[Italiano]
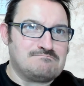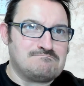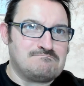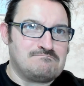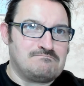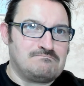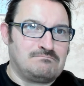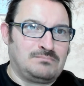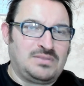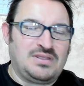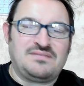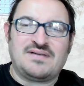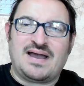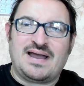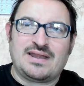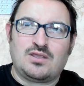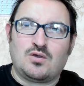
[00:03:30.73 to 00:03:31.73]

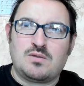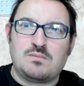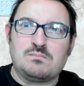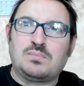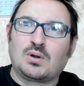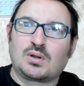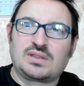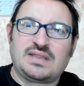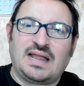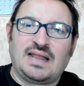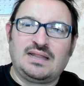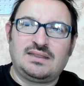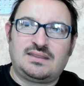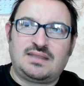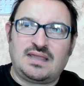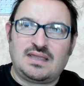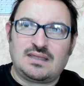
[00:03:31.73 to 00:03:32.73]
divario
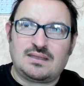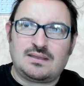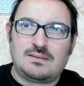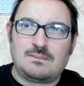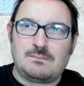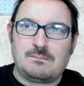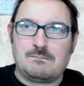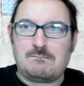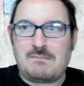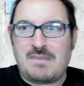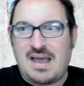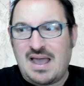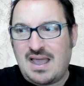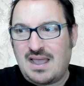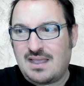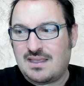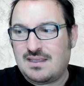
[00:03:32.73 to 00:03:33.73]
importante
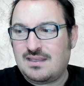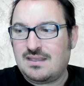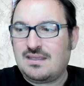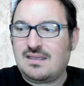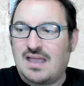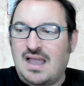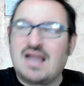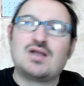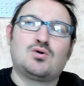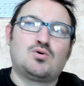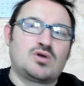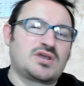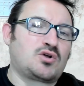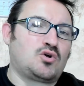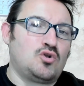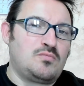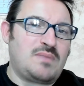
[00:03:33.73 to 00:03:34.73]
ma ancora
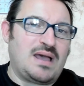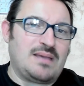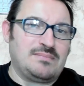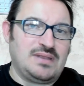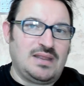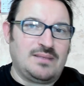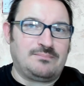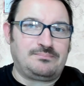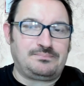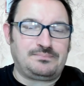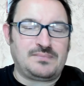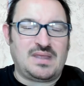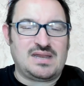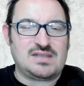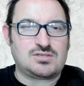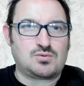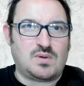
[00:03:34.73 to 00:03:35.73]
colmabile
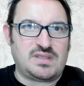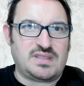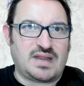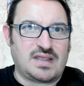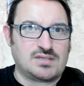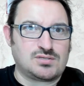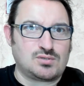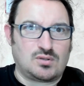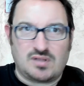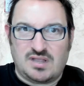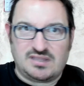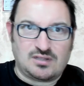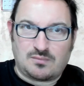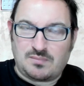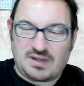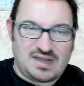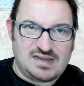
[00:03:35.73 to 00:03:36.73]
dalle squadre che sono dietro,
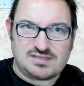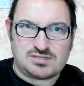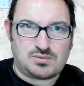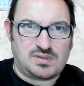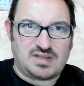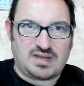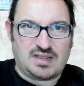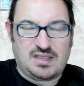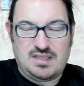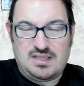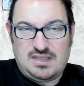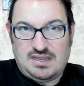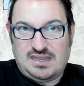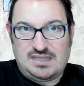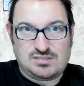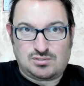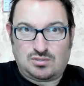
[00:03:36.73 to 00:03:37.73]
perché le squadre
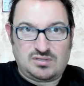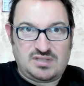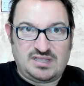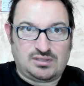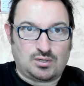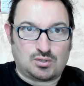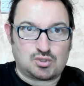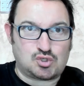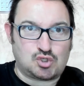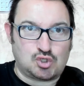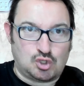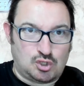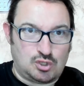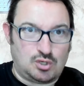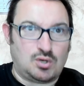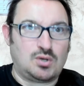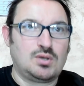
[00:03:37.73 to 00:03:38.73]
che sono dietro
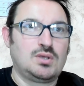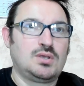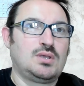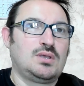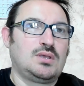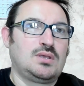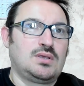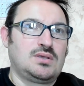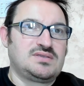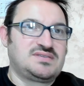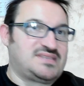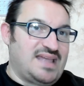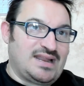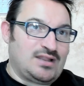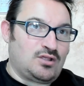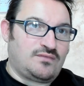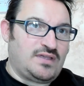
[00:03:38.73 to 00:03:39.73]
sono,
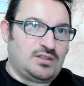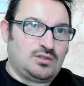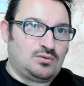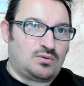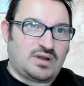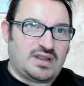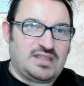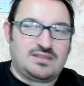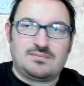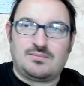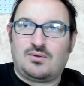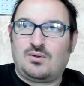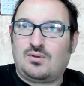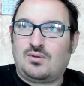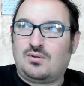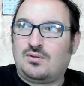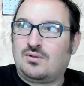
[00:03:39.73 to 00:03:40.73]
stanno avendo un
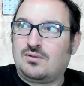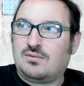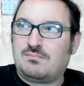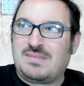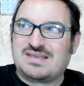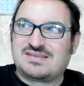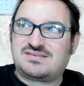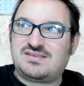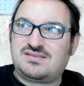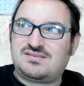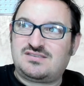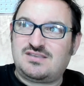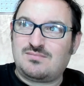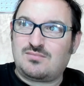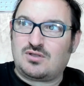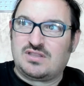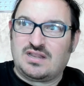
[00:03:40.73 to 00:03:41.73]
ritmo
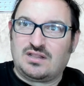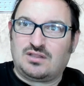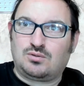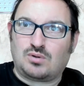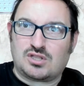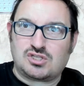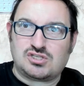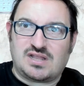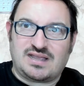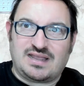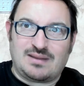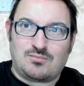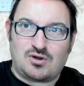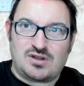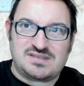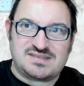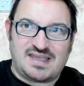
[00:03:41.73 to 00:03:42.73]
bassissimo, addirittura c'è la
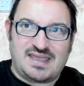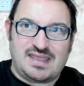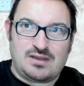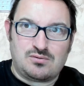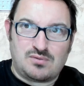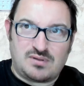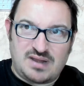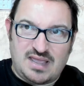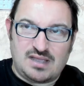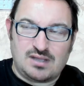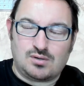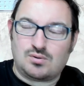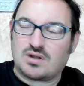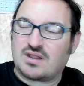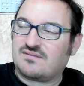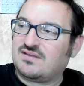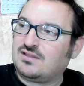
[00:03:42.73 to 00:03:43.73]
Cremonese che non ha
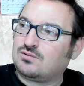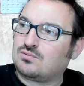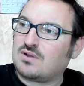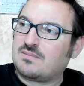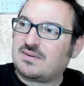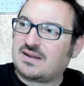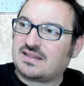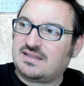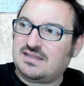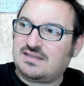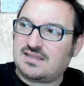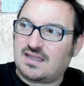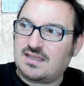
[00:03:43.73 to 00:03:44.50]
ancora vinto una partita.